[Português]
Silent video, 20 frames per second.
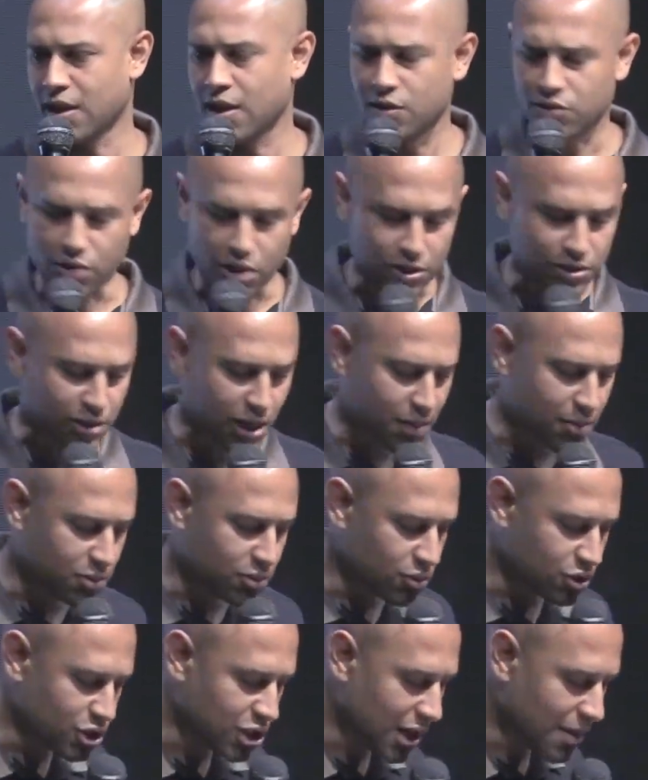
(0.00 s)
Nós temos
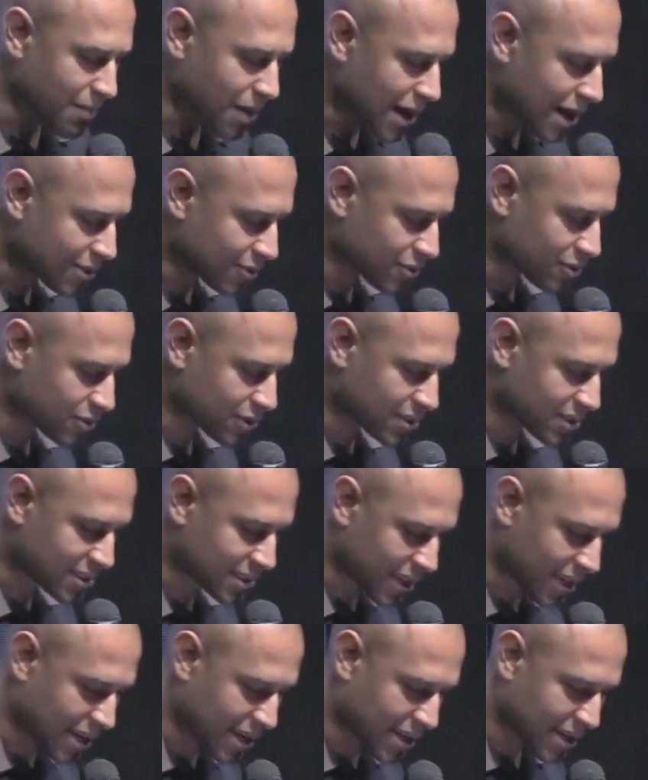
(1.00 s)
um chamado de
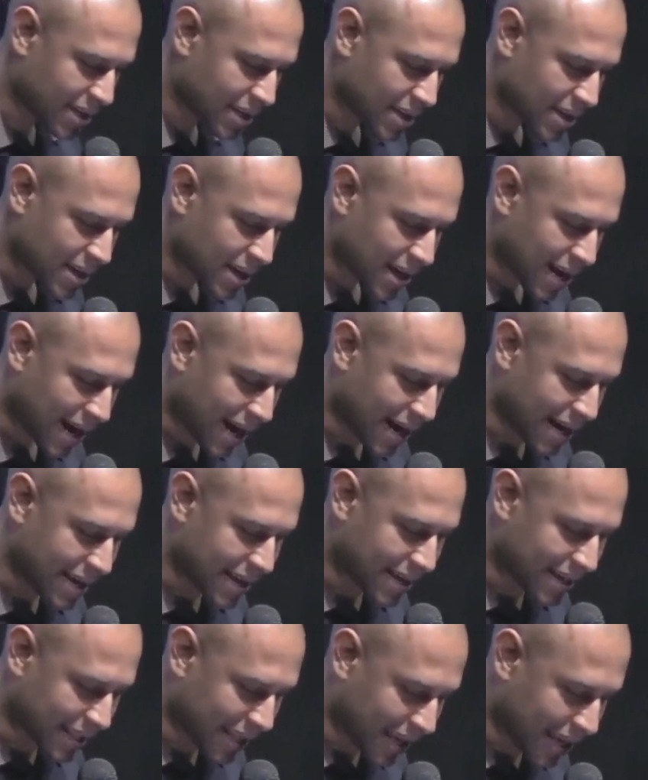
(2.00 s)
ser a
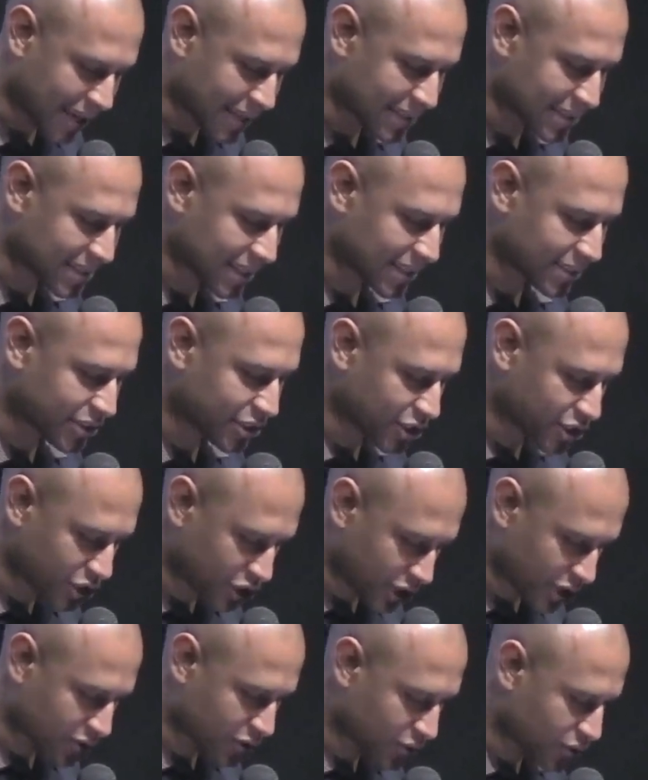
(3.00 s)
igreja de
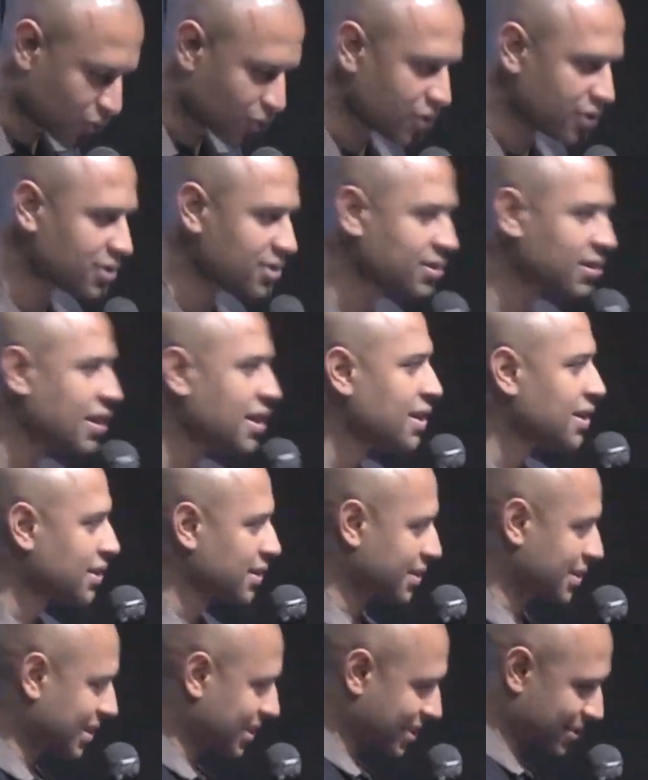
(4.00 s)
Jesus
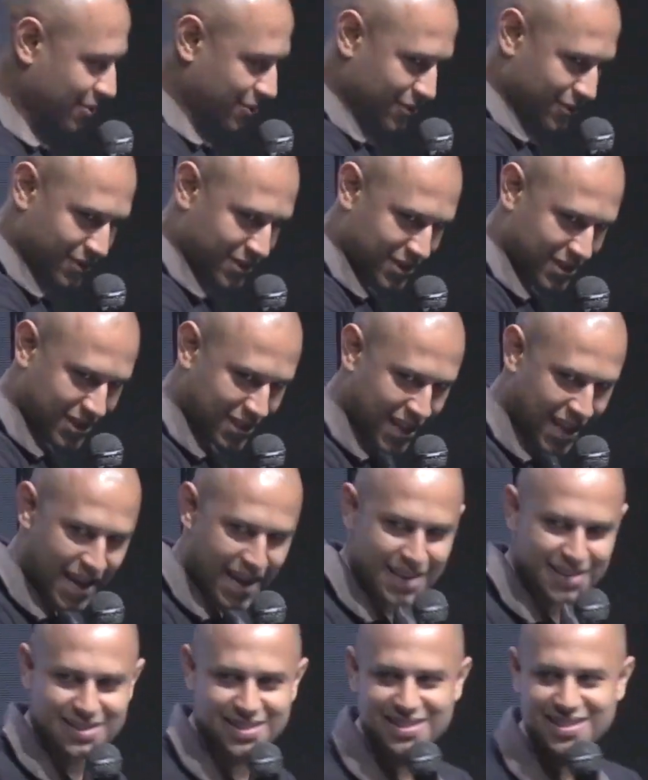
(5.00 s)
que
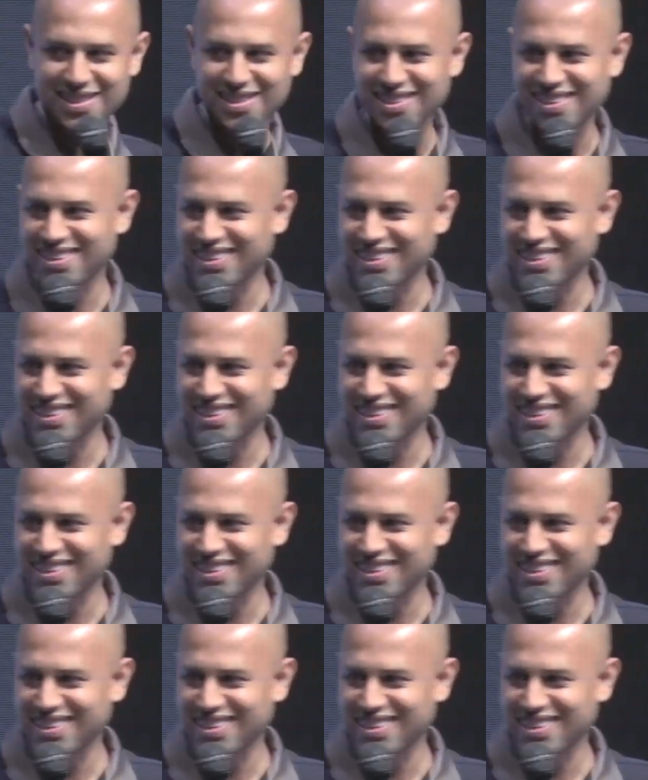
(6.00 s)
cresce